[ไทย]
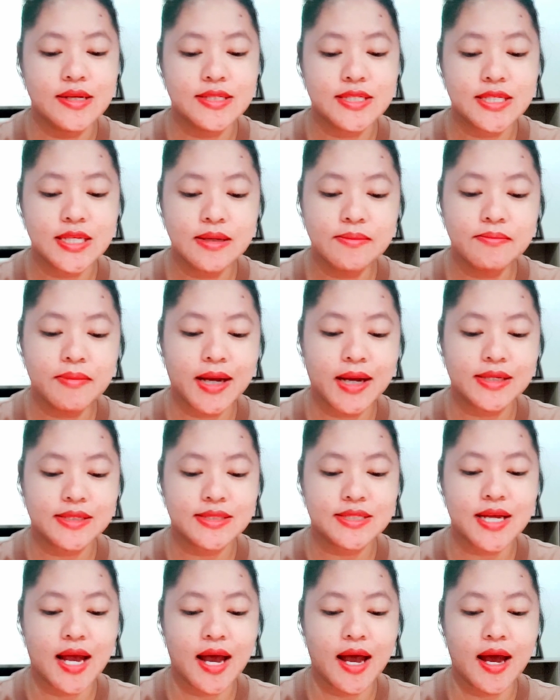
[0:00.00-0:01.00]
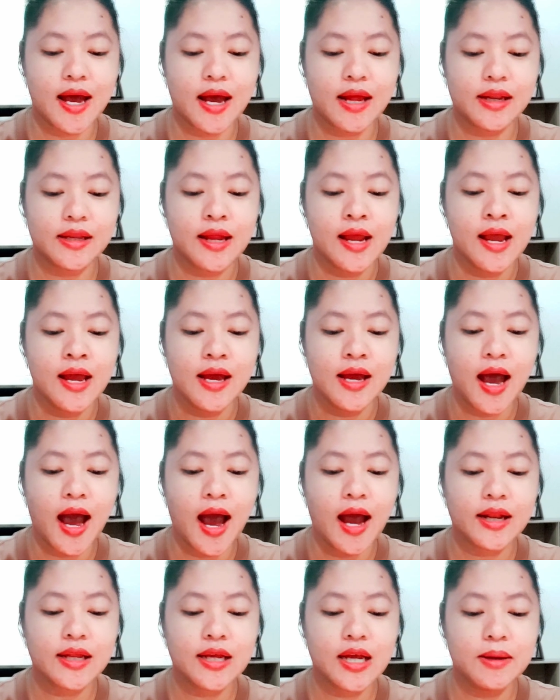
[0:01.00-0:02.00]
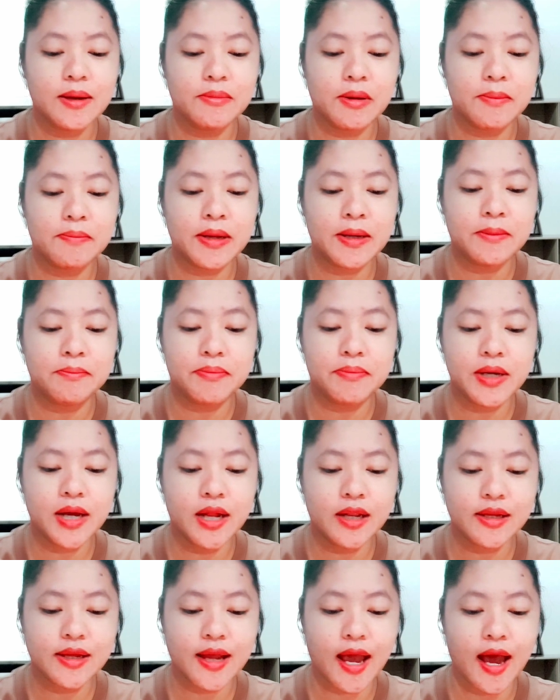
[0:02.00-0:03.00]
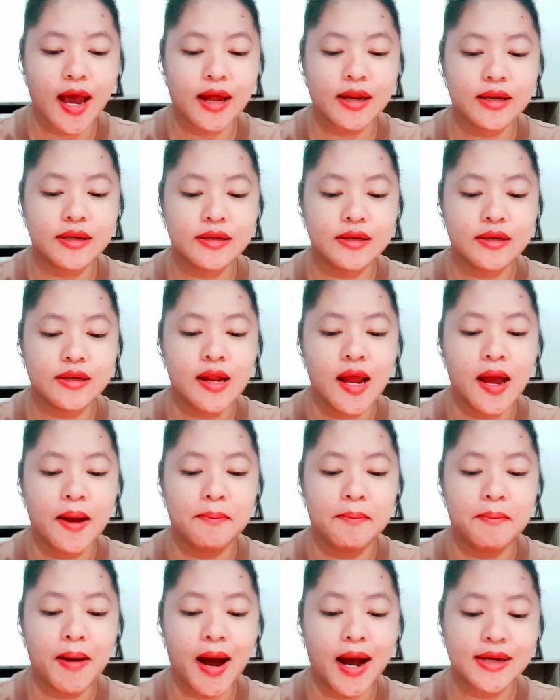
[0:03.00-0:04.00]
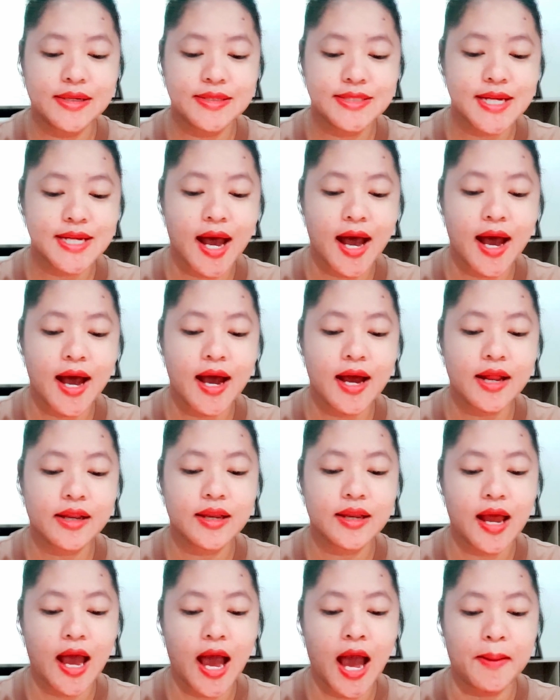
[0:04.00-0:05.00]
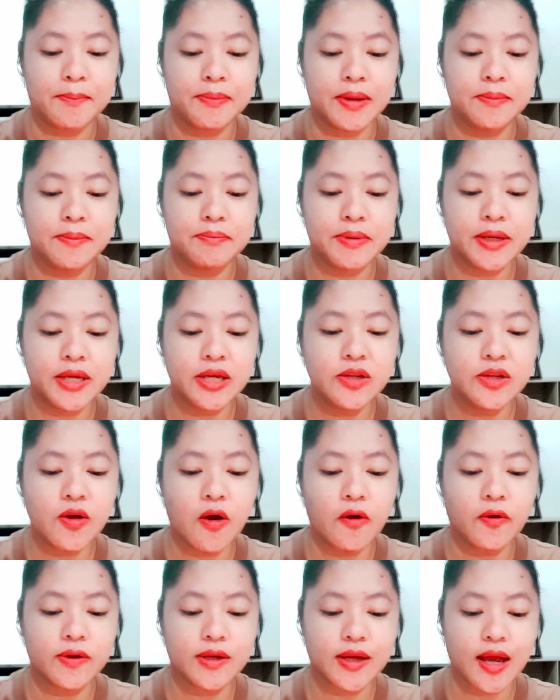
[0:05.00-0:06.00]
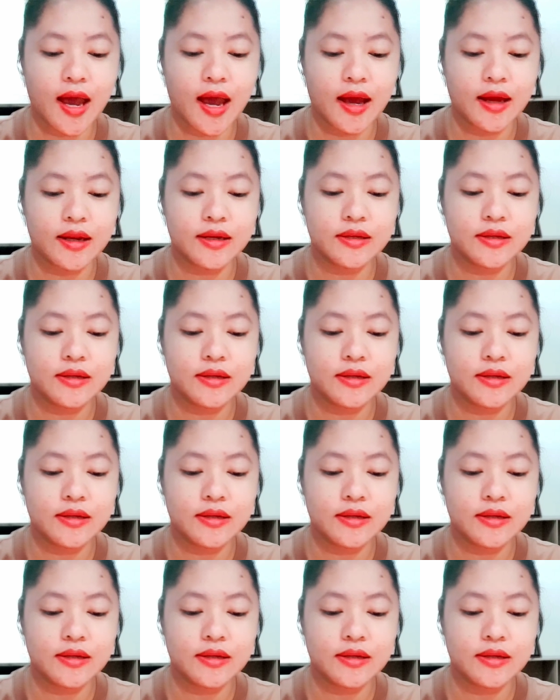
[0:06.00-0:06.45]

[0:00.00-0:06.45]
ซึ่งบางชาติอาจเกิดมาเป็นเพื่อนกัน บางชาติอาจเป็นพี่น้องกัน